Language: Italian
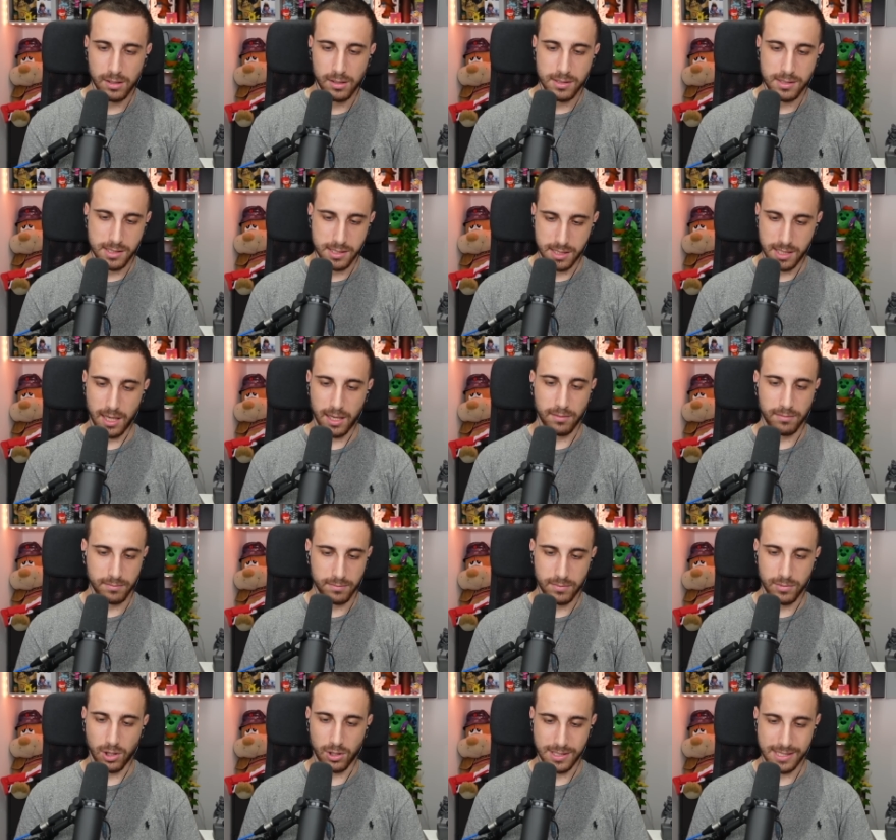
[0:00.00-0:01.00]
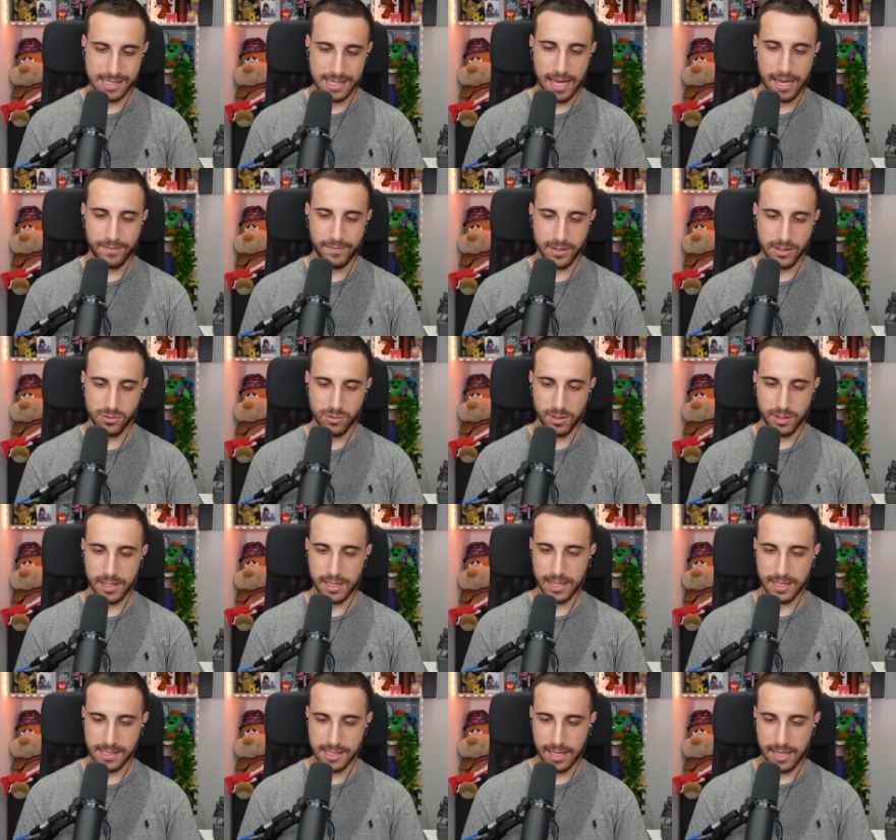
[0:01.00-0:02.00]
sì. No, serve
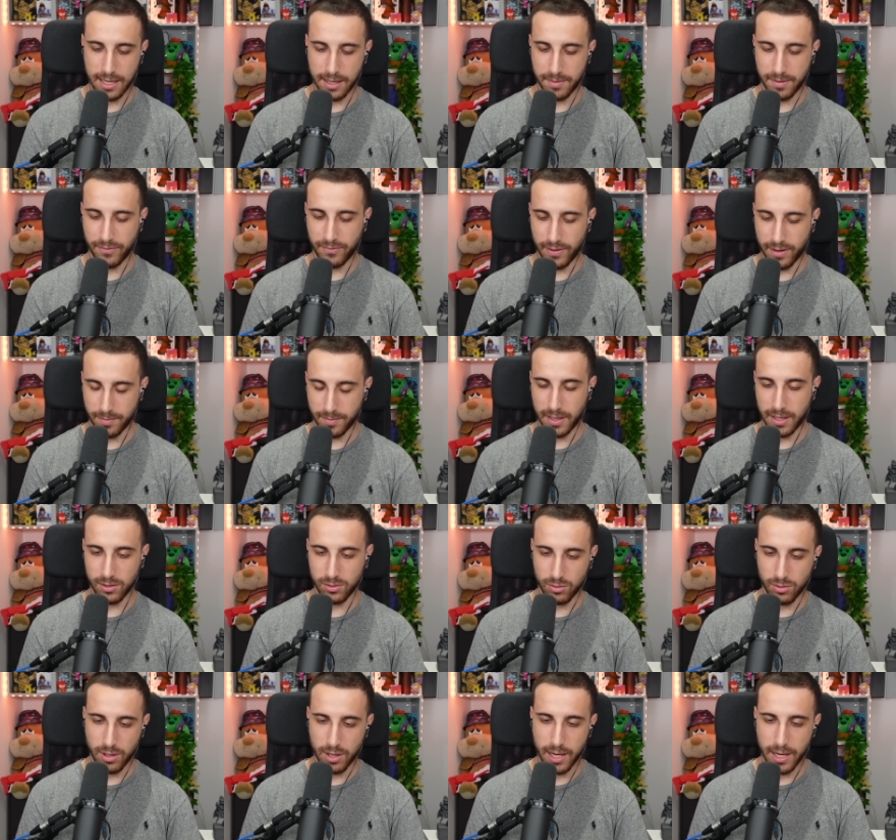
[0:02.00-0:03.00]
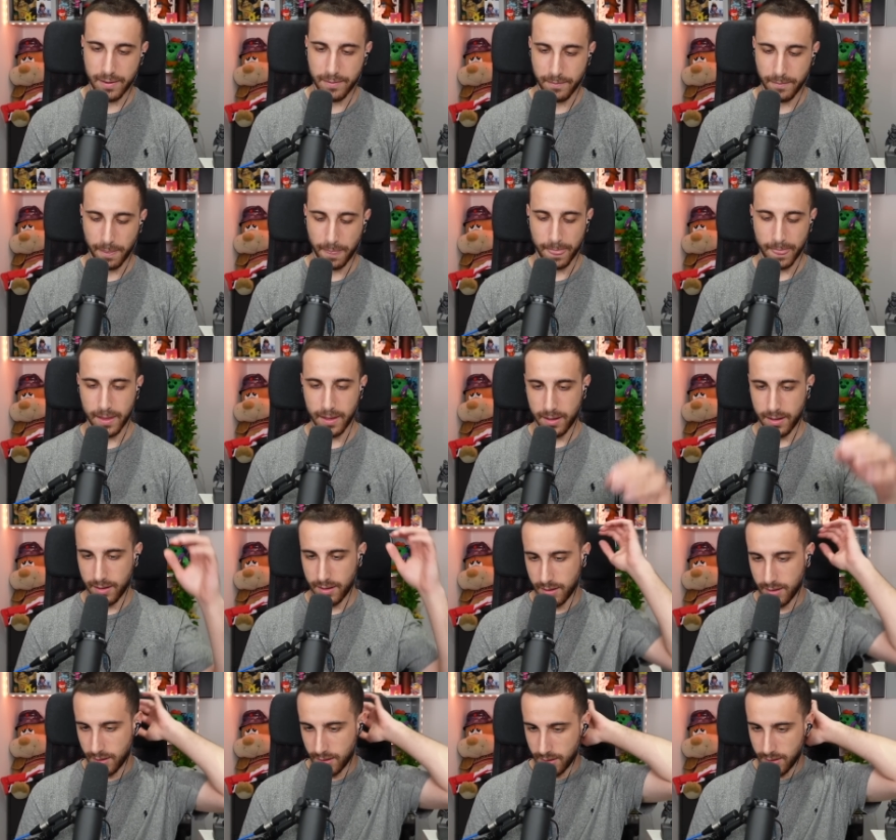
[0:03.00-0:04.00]
assolutamente la scarica per farmi la torre.
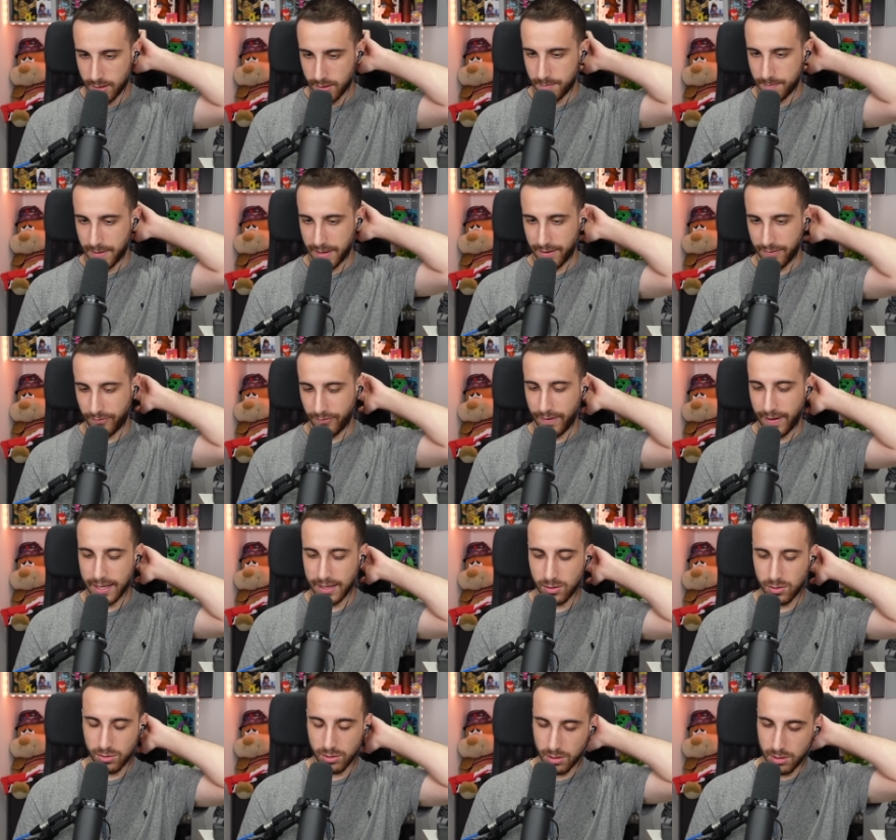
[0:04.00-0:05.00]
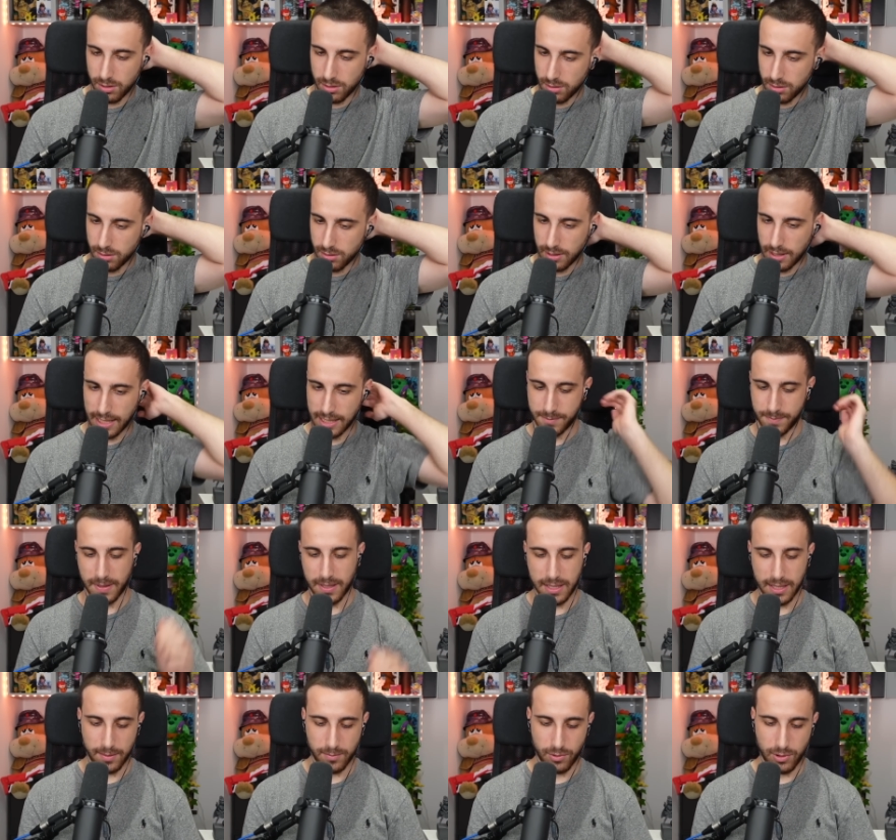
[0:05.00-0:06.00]
Perfetto.
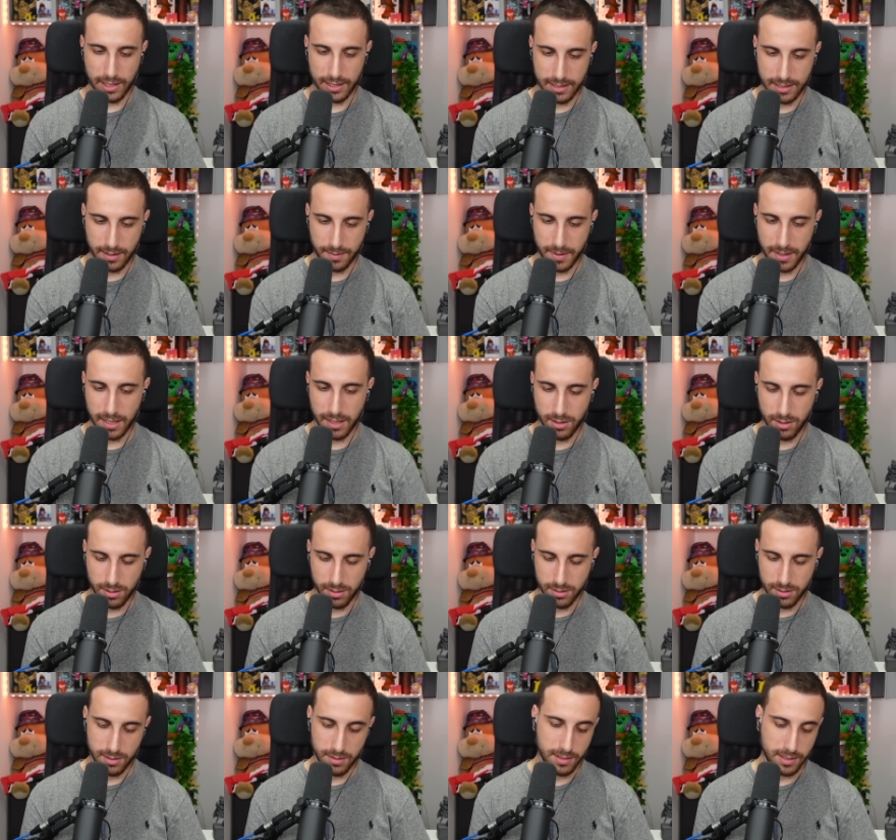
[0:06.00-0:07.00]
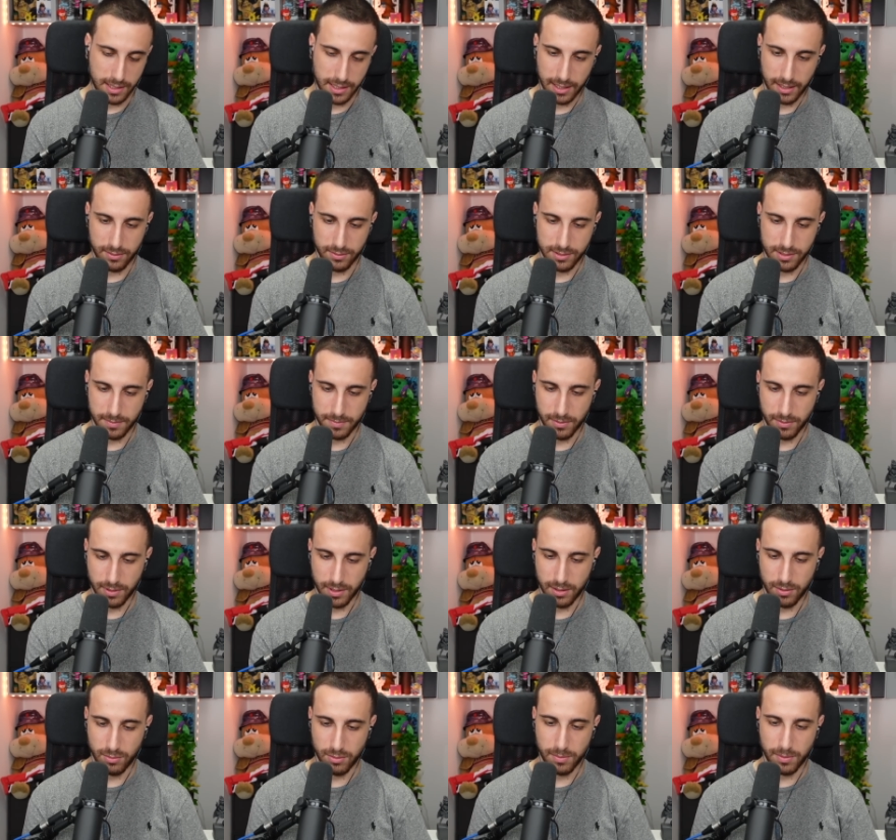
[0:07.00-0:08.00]
Aspettiamo un attimino, perché lo sapevo
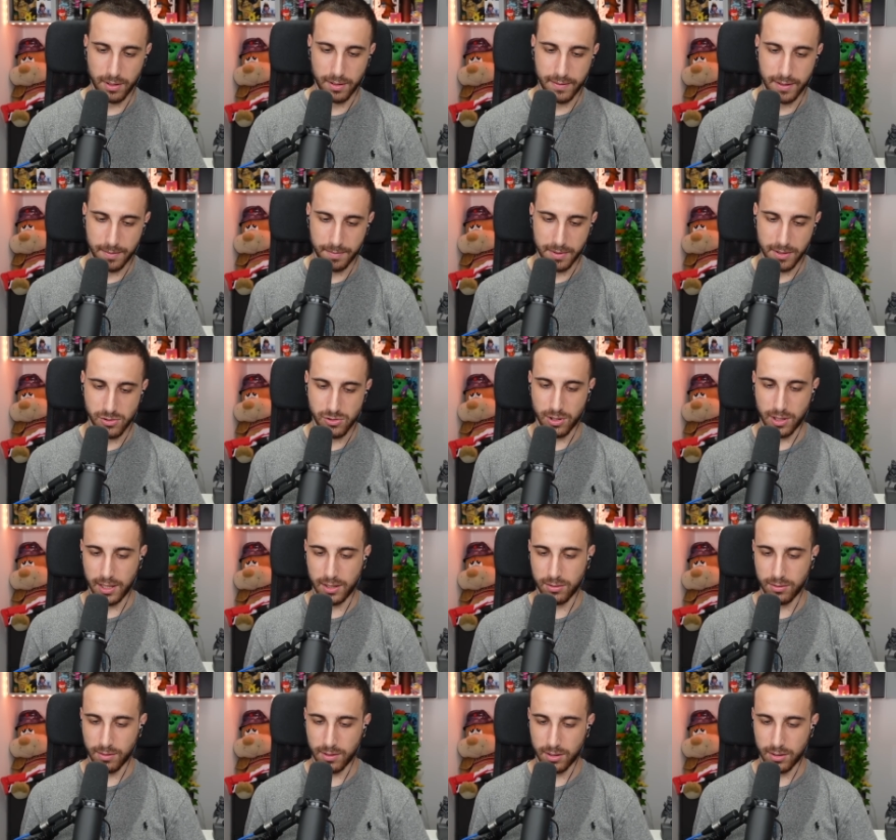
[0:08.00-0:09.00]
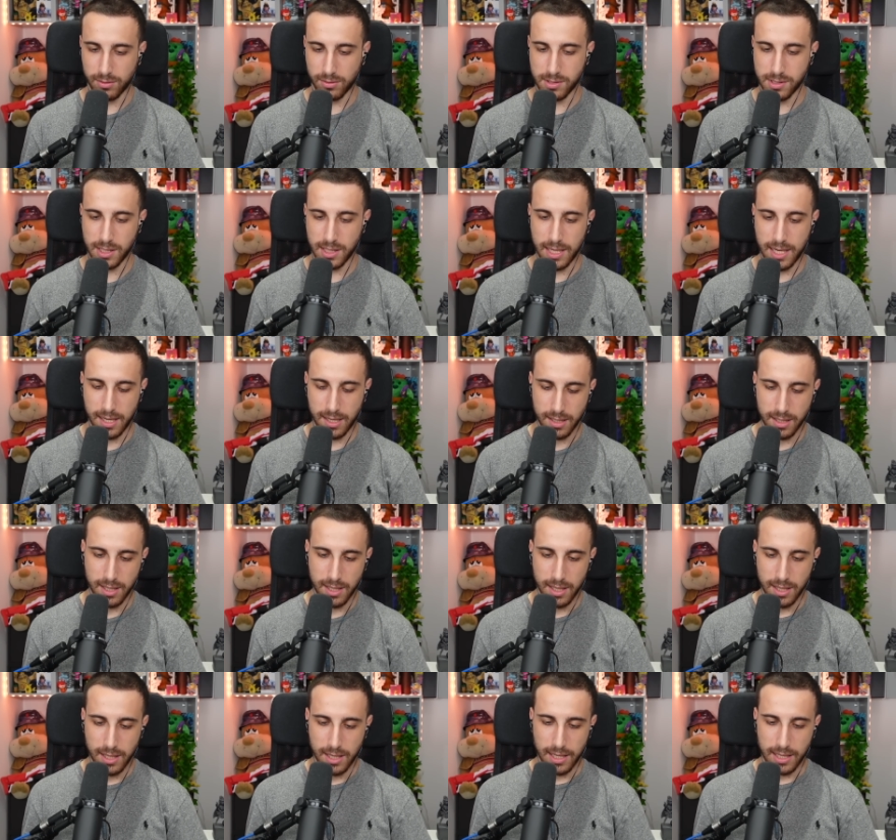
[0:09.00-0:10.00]
che lui poi avrebbe giocato qualcosina.
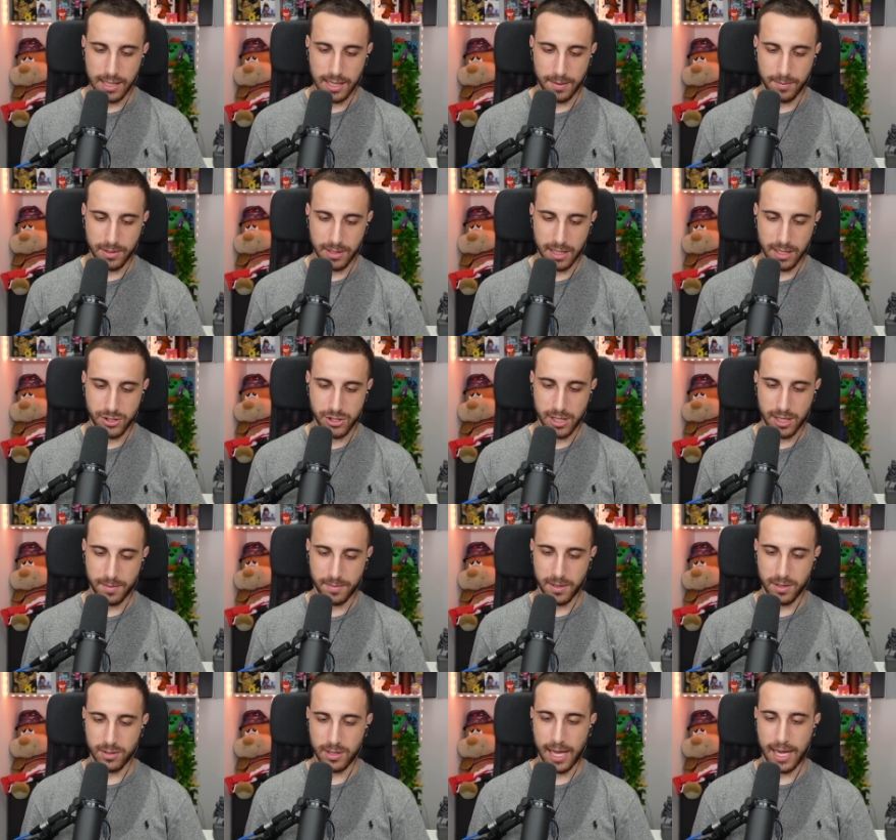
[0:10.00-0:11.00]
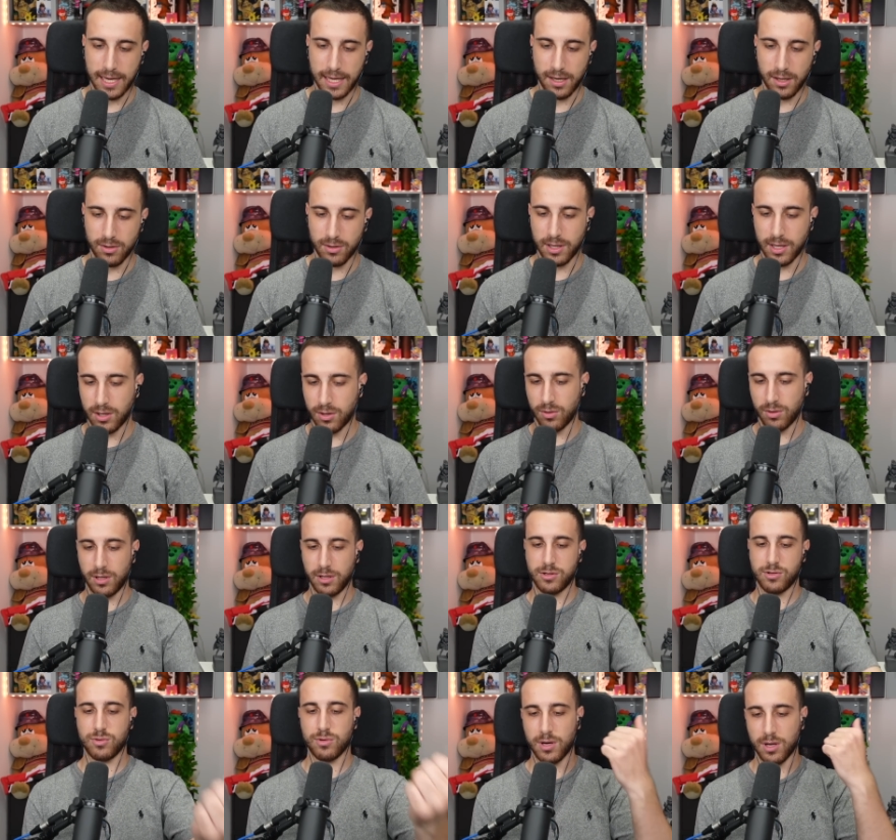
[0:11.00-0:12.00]
Andiamo di arciere pirotecnico che con
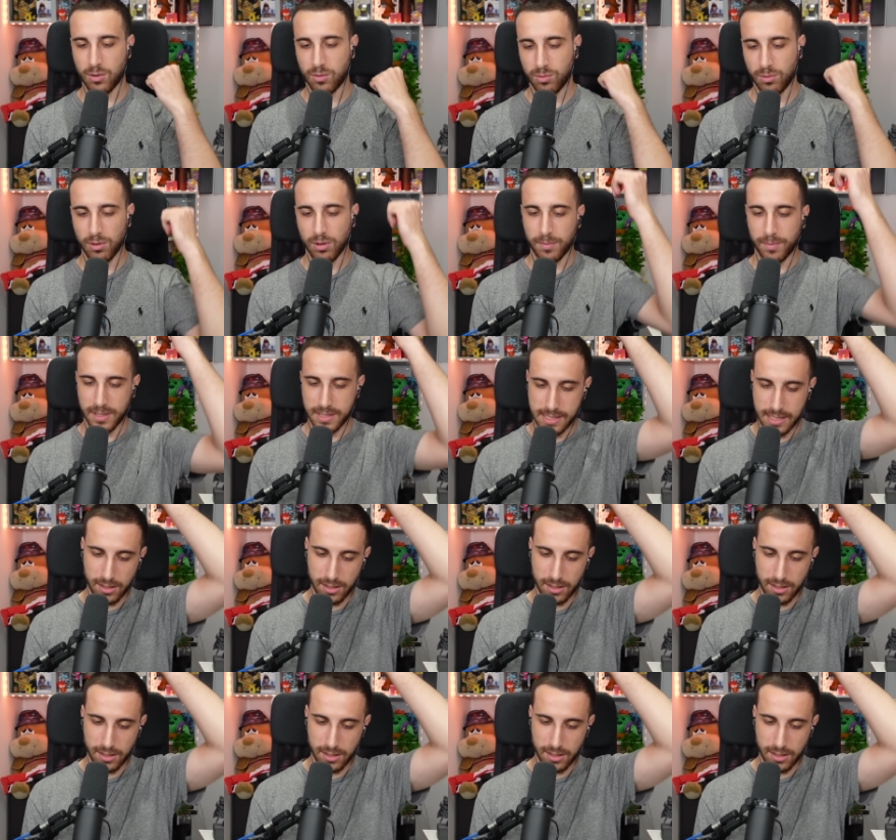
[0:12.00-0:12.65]
il suo rinculo poi si